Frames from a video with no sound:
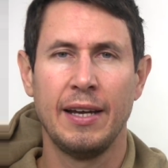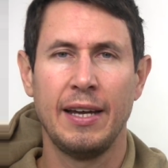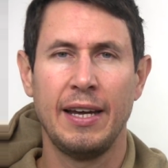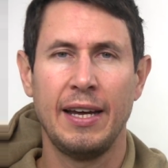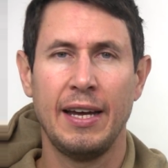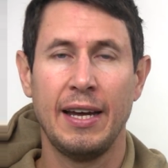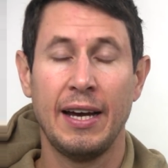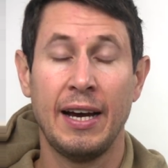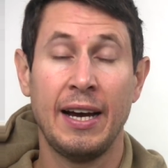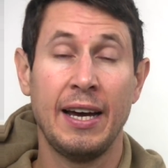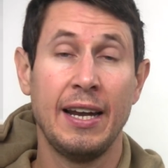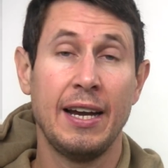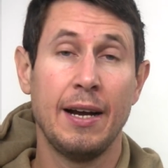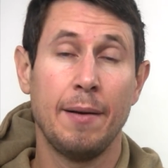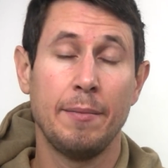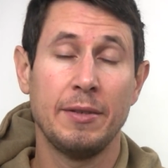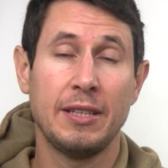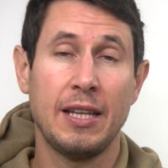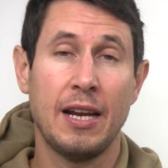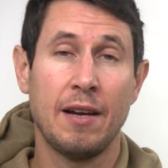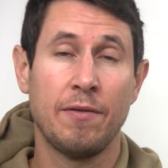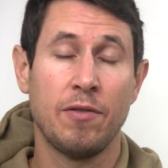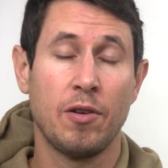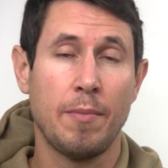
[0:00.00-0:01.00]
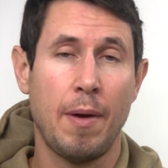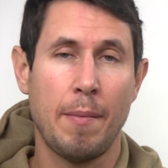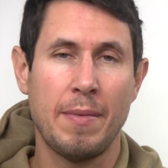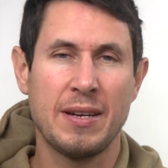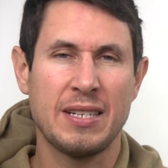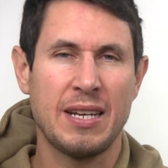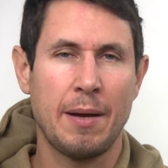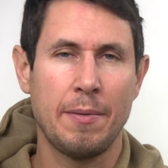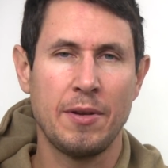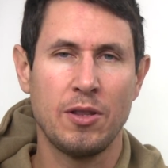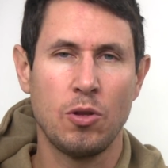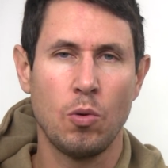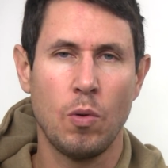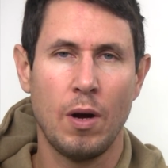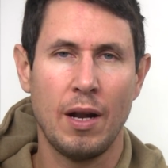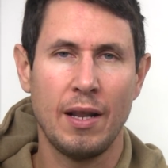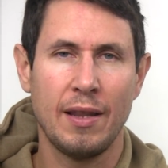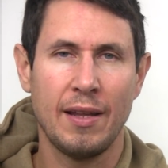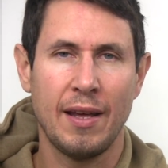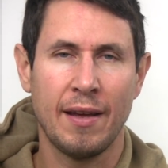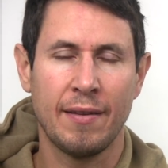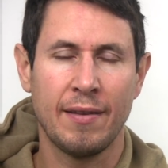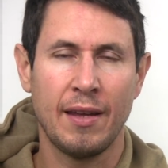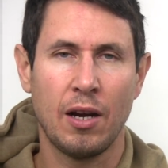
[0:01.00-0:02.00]
eh, generalmente la forma más
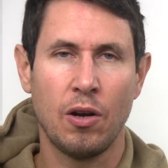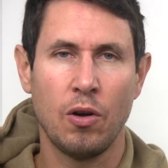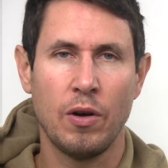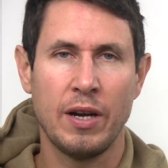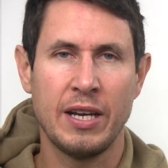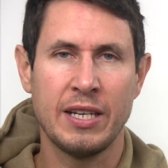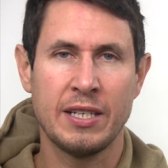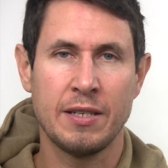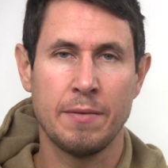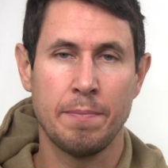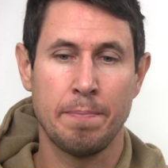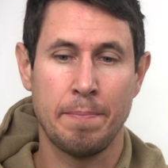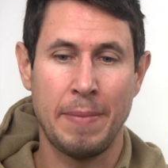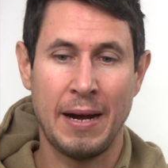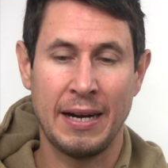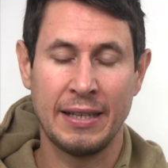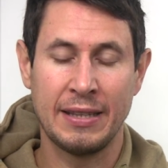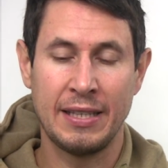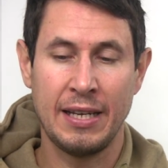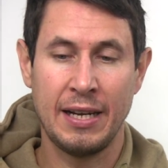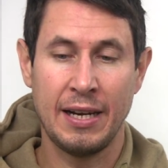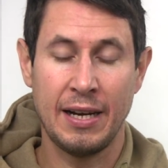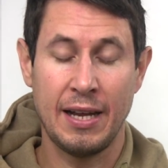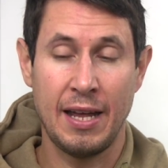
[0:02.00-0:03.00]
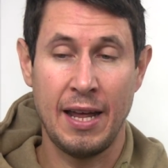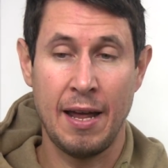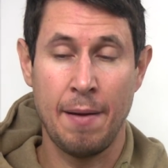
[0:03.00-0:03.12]
habitual de hacerlo es partir,